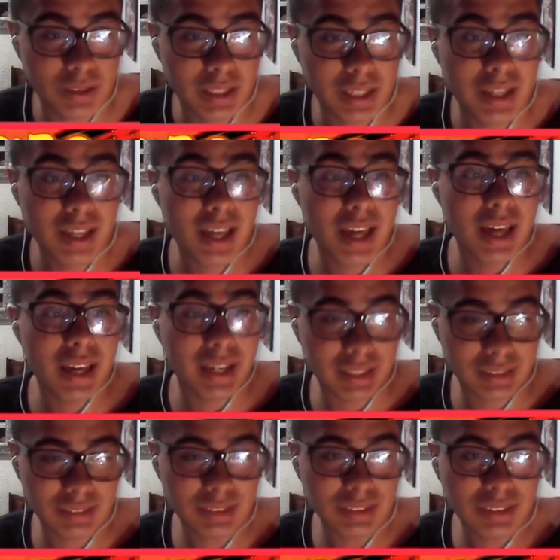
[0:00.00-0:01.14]
de
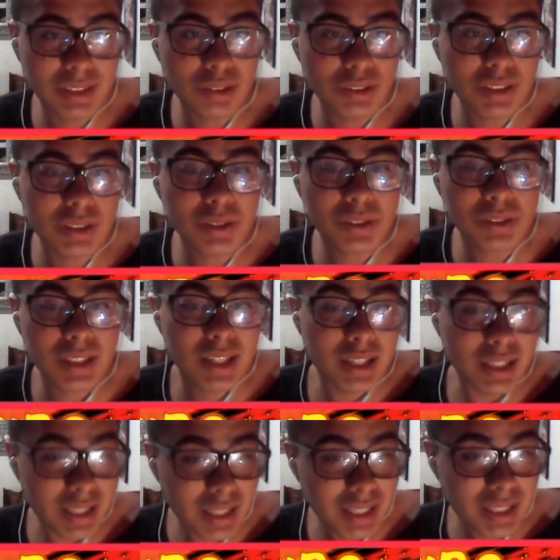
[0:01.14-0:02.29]
este estilo chicos
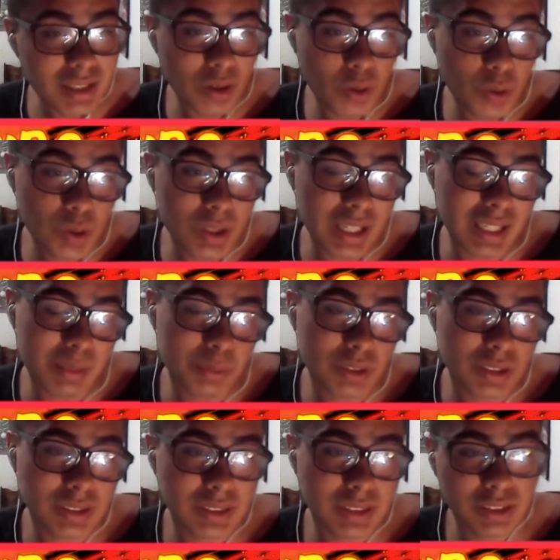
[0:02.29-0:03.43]
Y hoy haremos
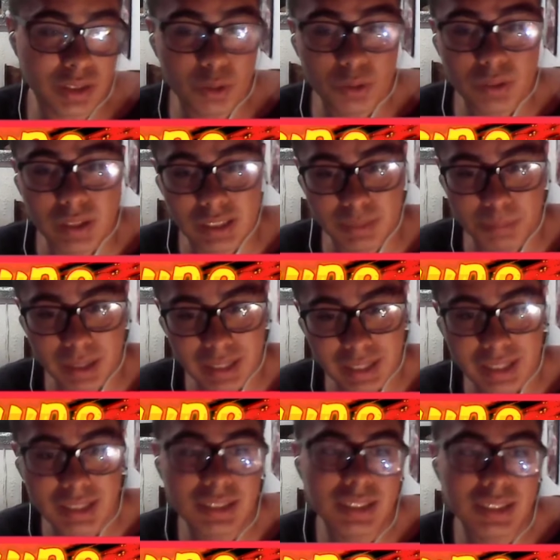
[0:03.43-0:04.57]
este showcase, ¿vale
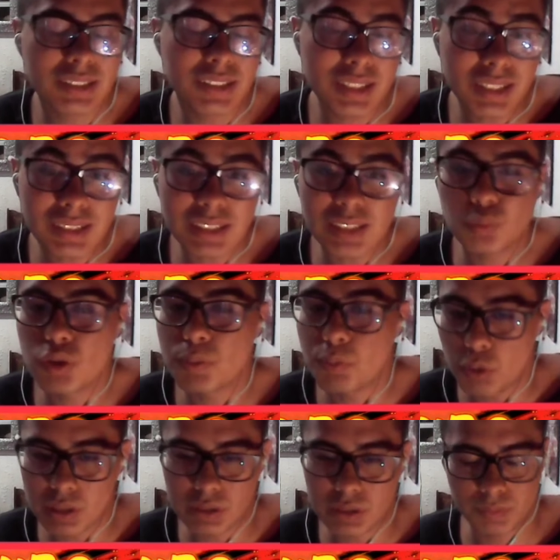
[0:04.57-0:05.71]
gente? Jiren es muy
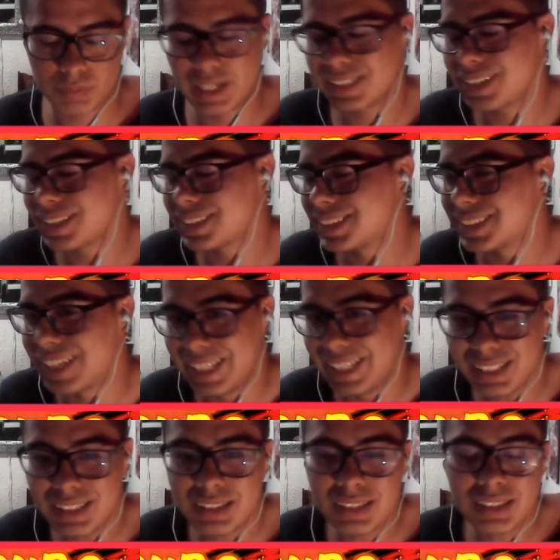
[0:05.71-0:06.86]
bueno, es
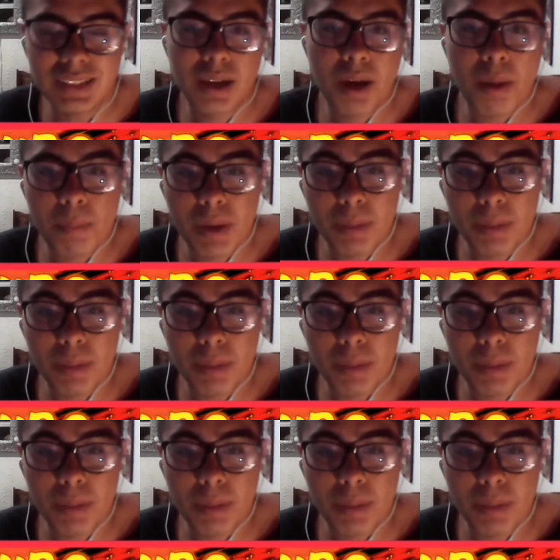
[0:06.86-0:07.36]
excelente, me